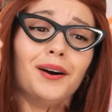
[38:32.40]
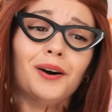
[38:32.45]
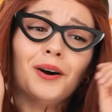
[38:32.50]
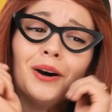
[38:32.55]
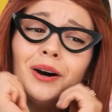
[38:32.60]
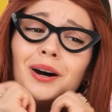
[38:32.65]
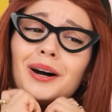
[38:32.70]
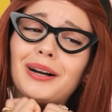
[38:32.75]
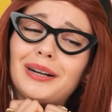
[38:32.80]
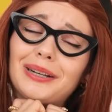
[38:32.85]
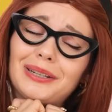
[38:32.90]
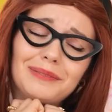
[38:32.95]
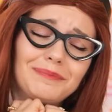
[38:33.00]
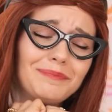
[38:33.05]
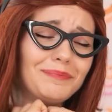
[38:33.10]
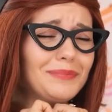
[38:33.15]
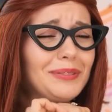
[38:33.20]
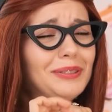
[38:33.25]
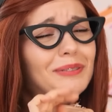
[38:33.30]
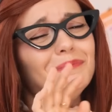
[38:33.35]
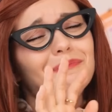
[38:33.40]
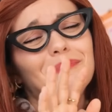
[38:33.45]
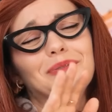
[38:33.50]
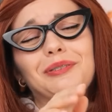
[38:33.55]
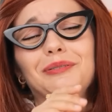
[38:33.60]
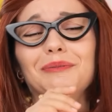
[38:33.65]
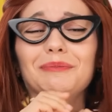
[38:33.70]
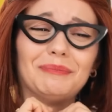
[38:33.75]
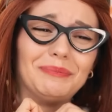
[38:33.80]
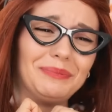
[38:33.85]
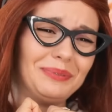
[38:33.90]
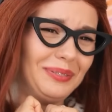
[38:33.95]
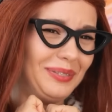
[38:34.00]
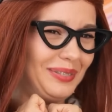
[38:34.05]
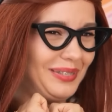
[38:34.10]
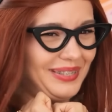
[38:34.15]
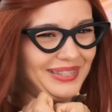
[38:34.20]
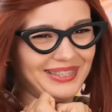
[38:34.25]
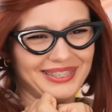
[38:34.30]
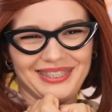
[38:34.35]
con cảm ơn. Có gì đâu,
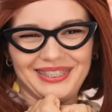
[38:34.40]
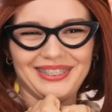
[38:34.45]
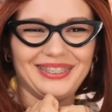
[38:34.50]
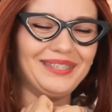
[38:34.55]
bà con